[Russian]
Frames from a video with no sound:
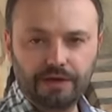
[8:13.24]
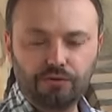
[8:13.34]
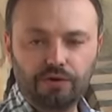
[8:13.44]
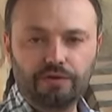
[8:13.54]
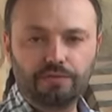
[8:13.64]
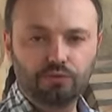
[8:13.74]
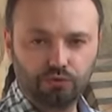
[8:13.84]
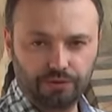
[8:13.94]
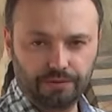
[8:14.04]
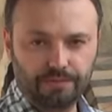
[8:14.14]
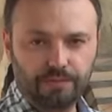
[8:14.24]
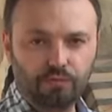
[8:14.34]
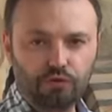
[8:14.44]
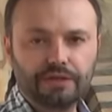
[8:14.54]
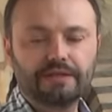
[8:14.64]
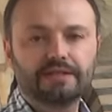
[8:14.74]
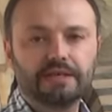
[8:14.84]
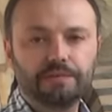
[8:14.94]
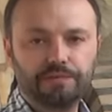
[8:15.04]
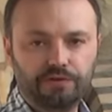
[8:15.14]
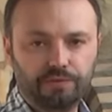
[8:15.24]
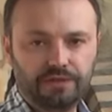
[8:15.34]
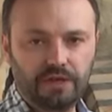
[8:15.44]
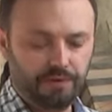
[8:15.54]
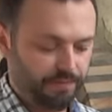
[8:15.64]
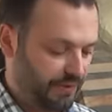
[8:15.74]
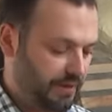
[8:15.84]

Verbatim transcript: какой вам нужно, можно на самом первом этапе.